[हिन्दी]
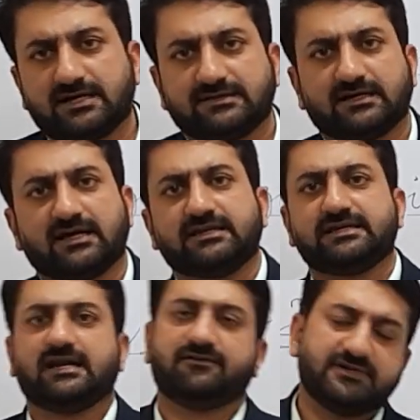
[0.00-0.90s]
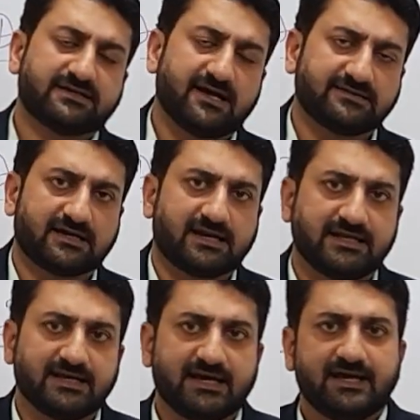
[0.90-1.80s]
कैसे करनी है डिवीजन कैसे
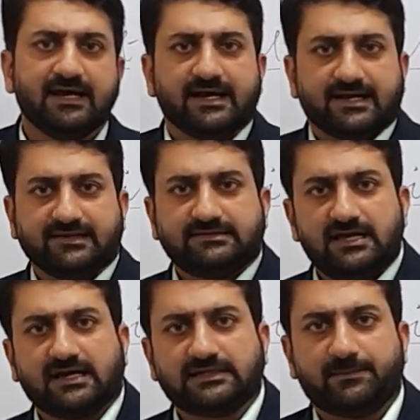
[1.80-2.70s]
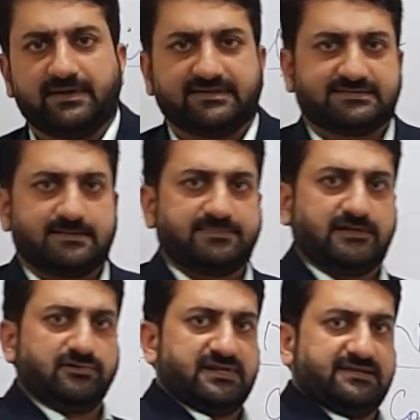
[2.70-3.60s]
करनी है किसी एक नंबर सिस्टम
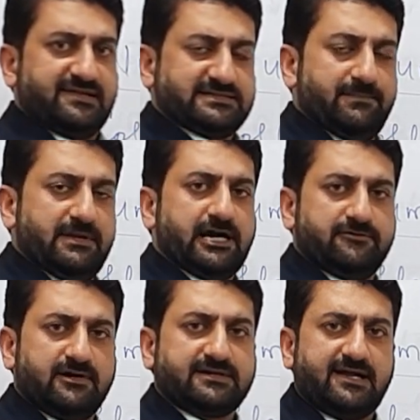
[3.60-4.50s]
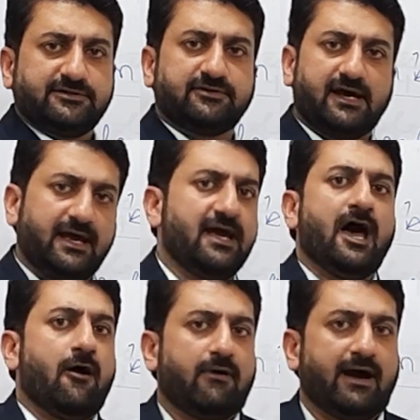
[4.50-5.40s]
से दूसरे सिस्टम में कन्वर्ट कैसे होना है
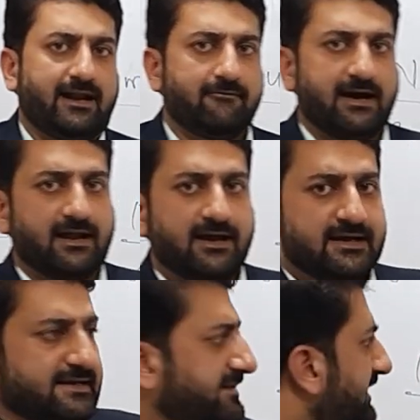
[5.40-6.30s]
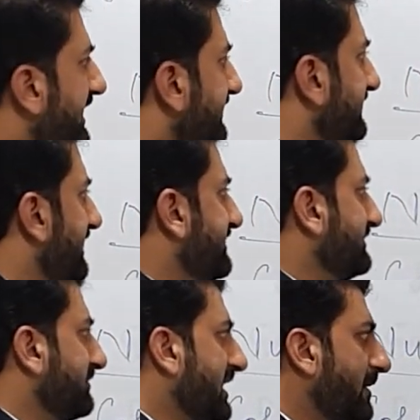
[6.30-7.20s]
वगैरह वगैरह ये सारी सारी
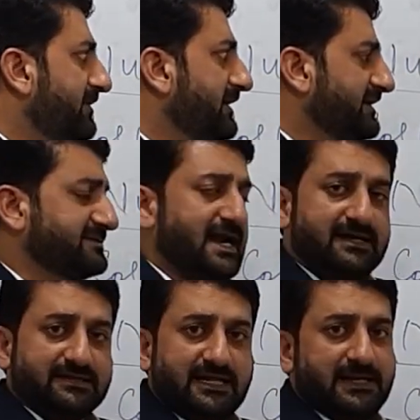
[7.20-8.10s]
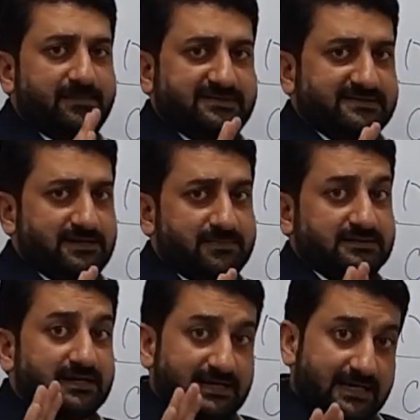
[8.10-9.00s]
चीज़ें हम कहाँ पर अंडरस्टैंड करते हैं नंबर सिस्टम के
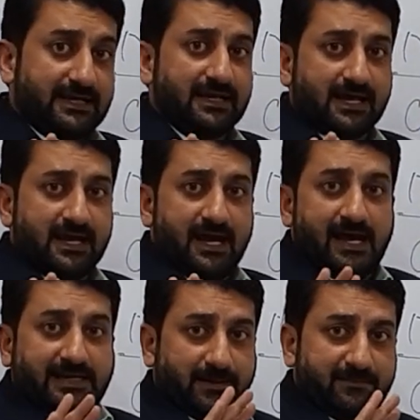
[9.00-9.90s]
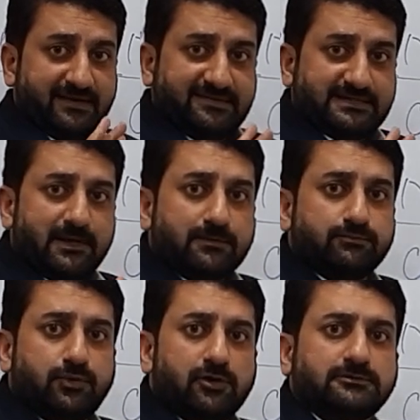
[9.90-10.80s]
अंदर लेकिन नंबर सिस्टम
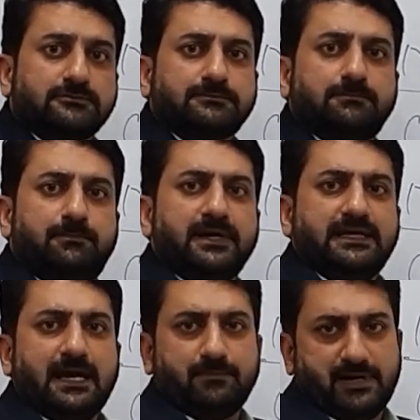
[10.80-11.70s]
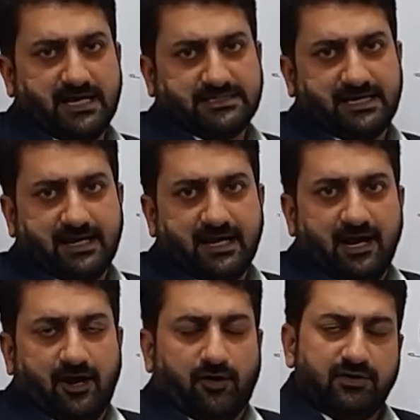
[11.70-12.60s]
एक बहुत बड़ी एक ब्रांच है
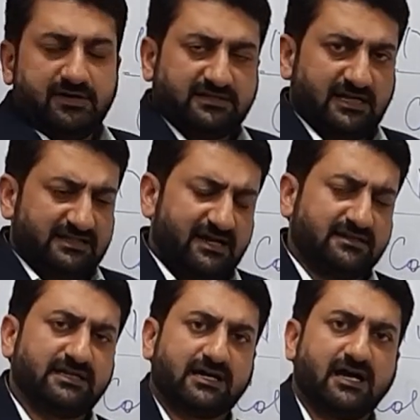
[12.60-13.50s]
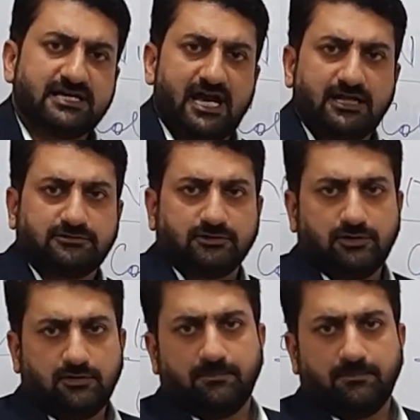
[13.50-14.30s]
और इसके अंदर अगर देखा जाए तो